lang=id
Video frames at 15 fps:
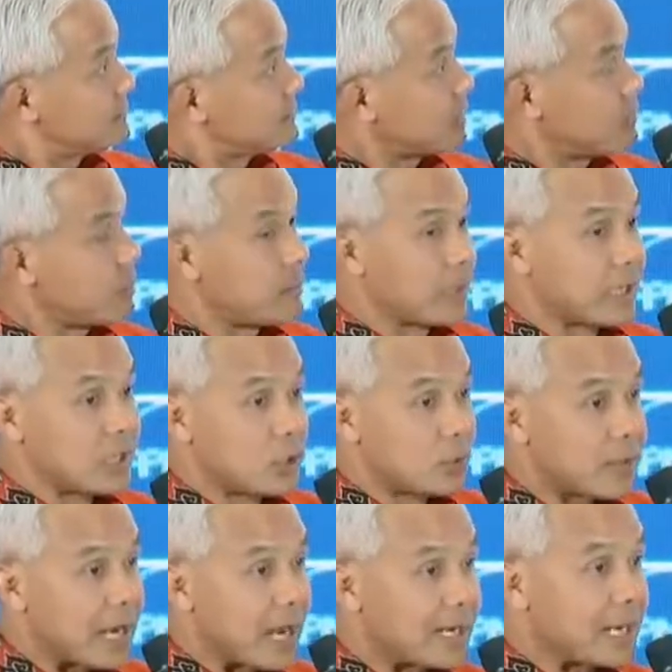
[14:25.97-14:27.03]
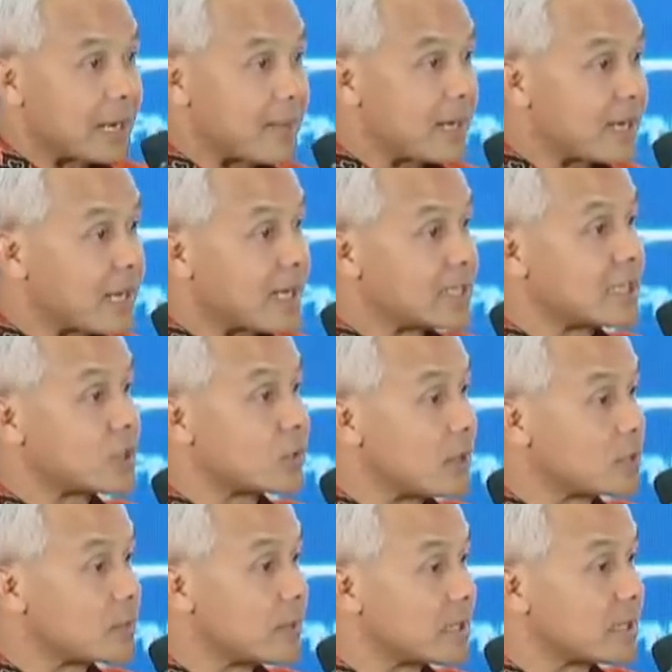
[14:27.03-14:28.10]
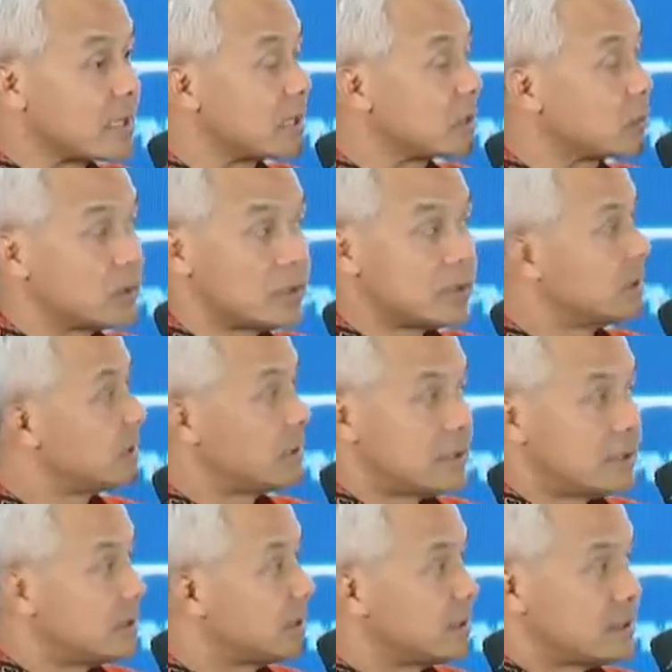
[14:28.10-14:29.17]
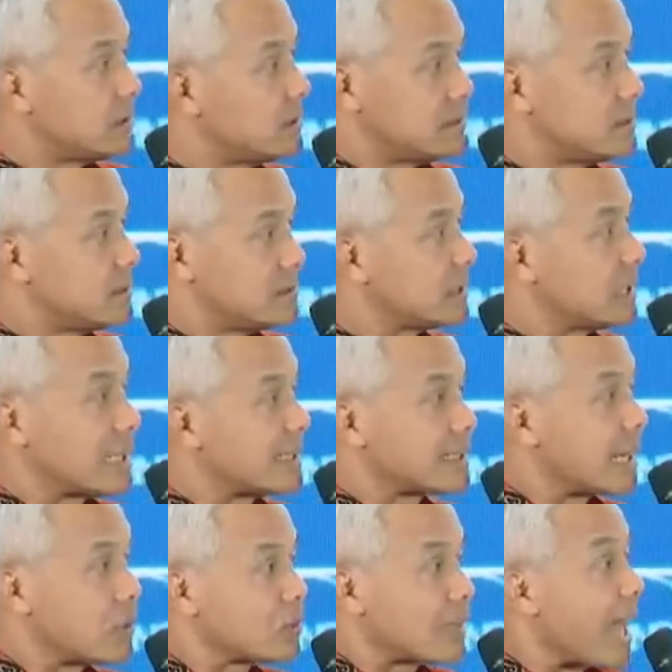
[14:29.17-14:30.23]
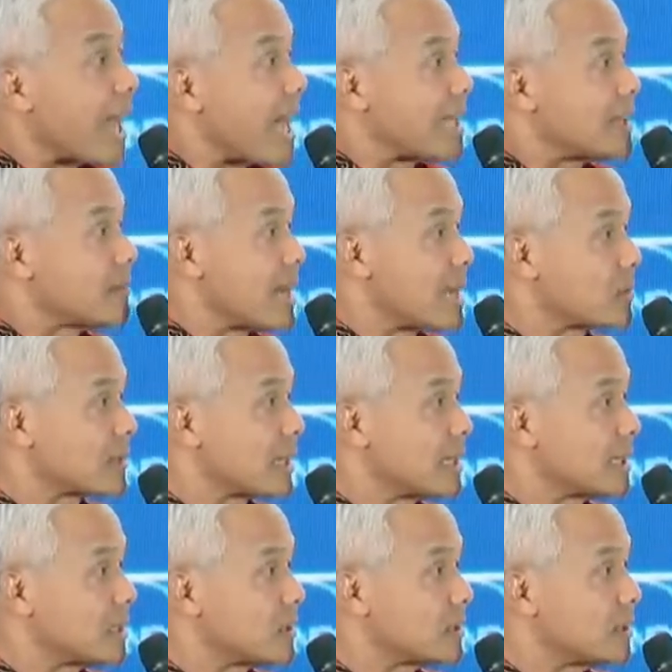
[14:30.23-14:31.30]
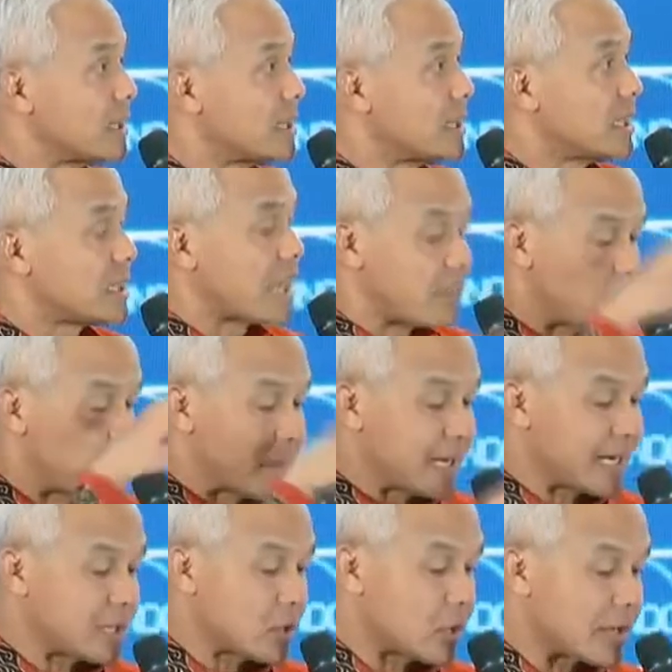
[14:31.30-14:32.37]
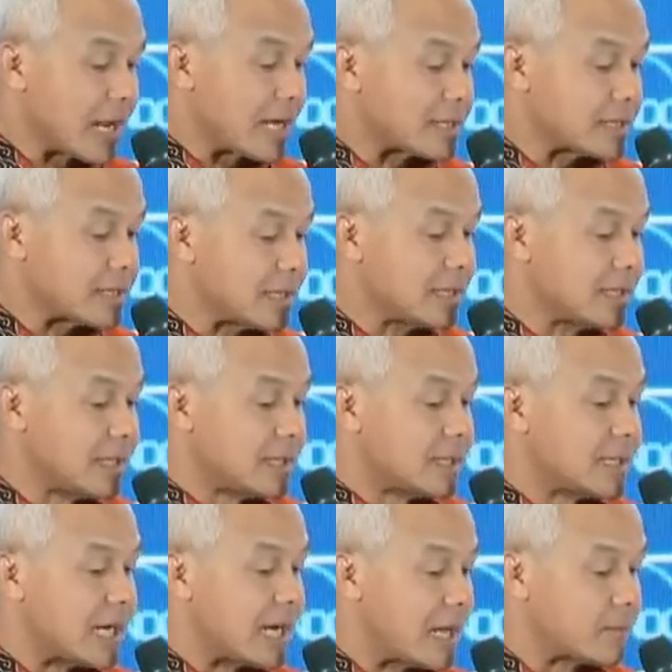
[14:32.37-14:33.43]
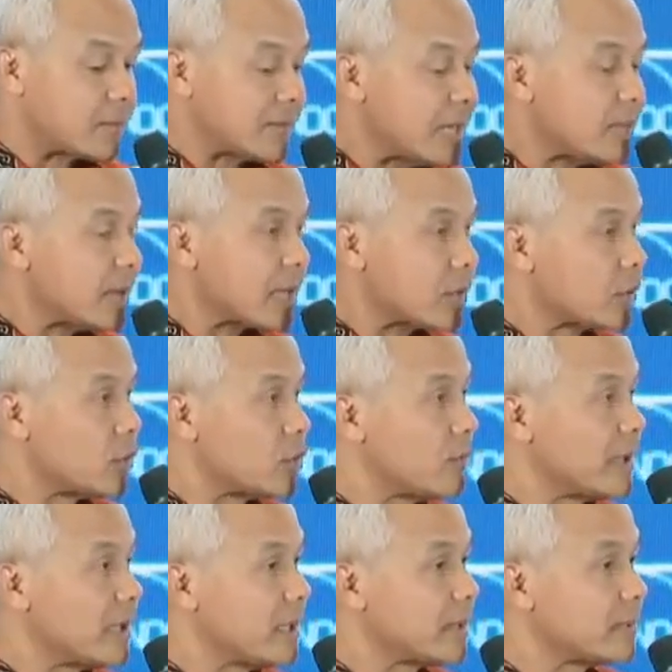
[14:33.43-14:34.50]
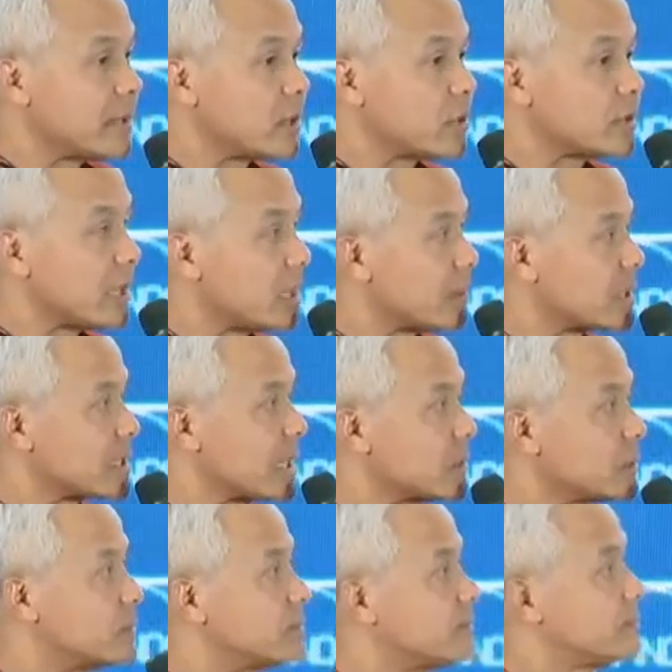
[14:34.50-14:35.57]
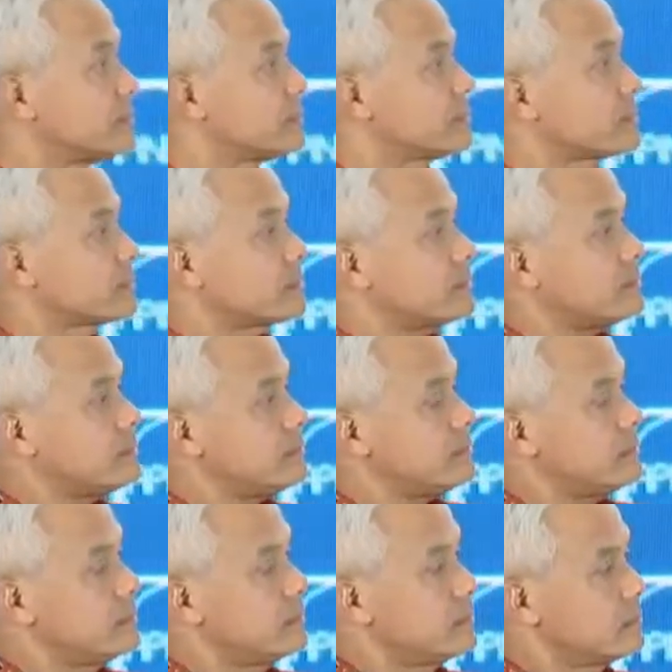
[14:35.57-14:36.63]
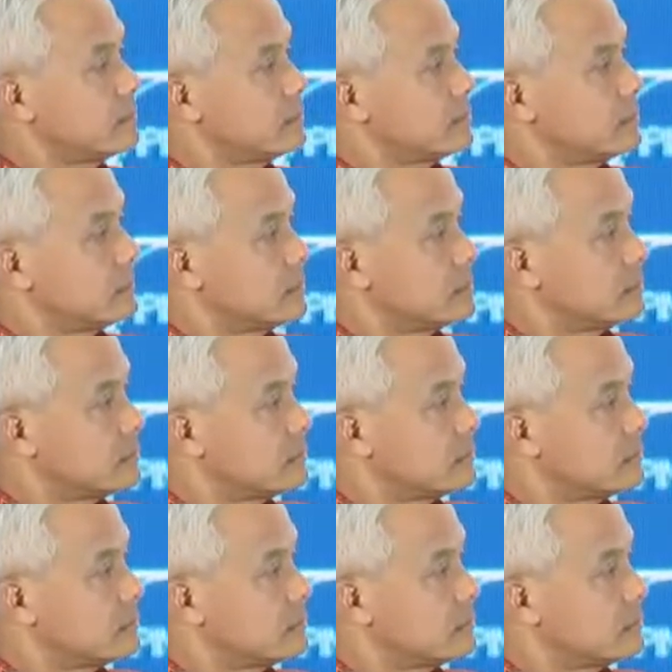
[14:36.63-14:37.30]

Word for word: Tapi begitu berhadapan dengan situasi seperti itu tidak terlalu tahan melakukan itu. Tapi meritokrasi dalam tim ekonomi menurut saya nomor satu. Terima kasih.